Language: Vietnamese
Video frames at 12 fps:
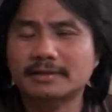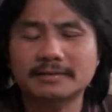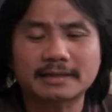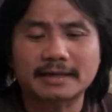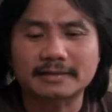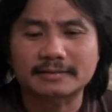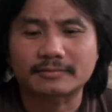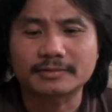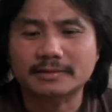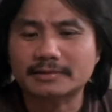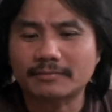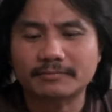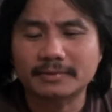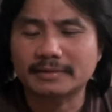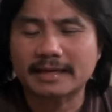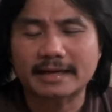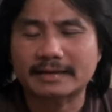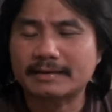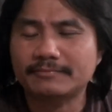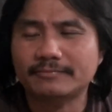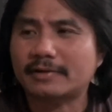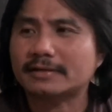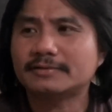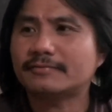tinh thần của dân tộc mình ngàn năm
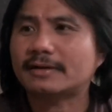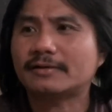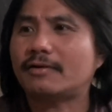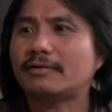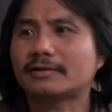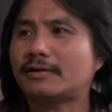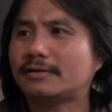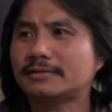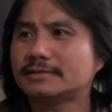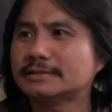vẫn vẫn còn đó,